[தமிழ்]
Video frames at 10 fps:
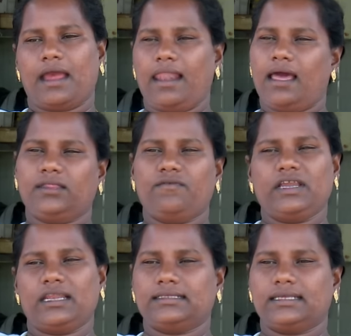எல்லாத்தையும்
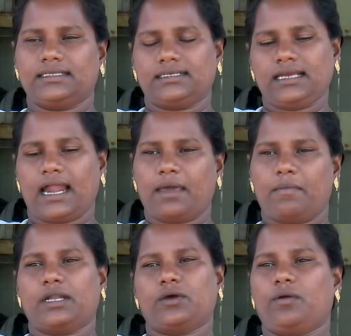வீட்டில் செஞ்சுட்டு கடை
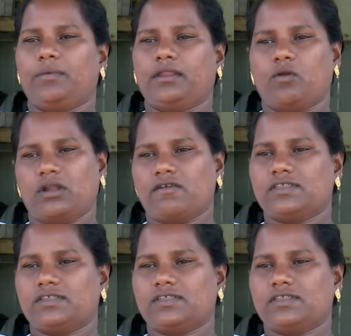மட்டும் அப்படி ரோட்டில்